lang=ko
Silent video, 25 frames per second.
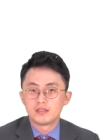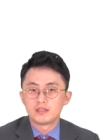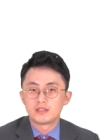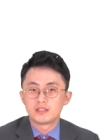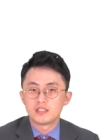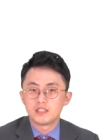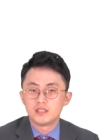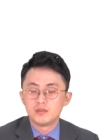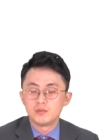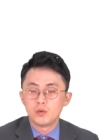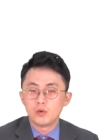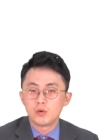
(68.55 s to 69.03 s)

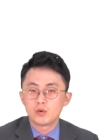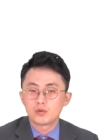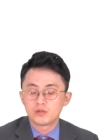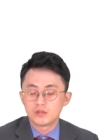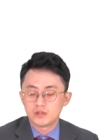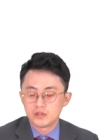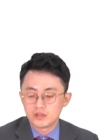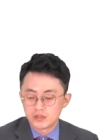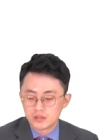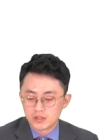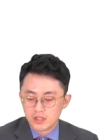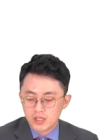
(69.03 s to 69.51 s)

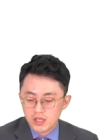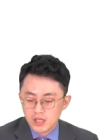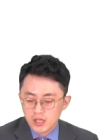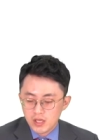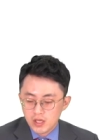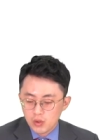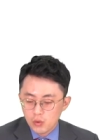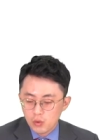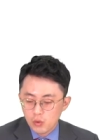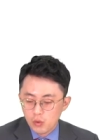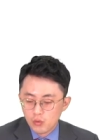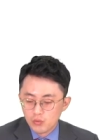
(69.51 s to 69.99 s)
지목은
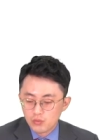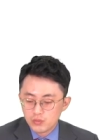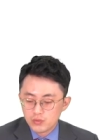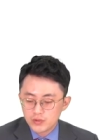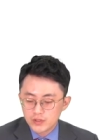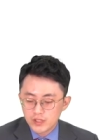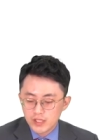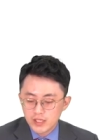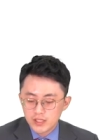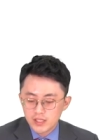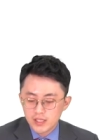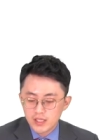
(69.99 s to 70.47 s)

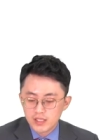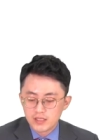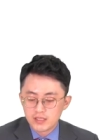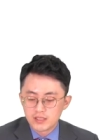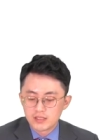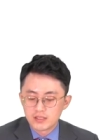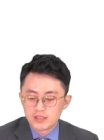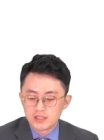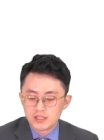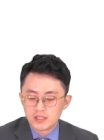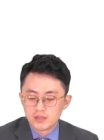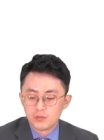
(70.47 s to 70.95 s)
공부상에
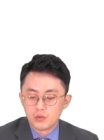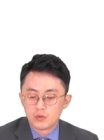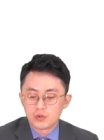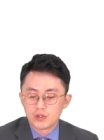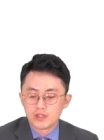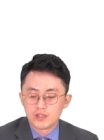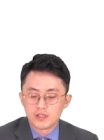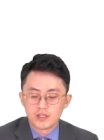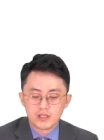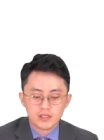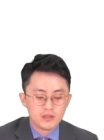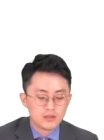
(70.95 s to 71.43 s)
있는
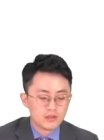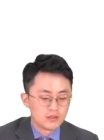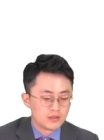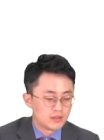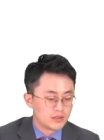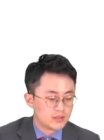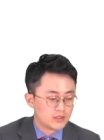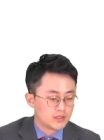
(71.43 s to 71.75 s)
지목인데요.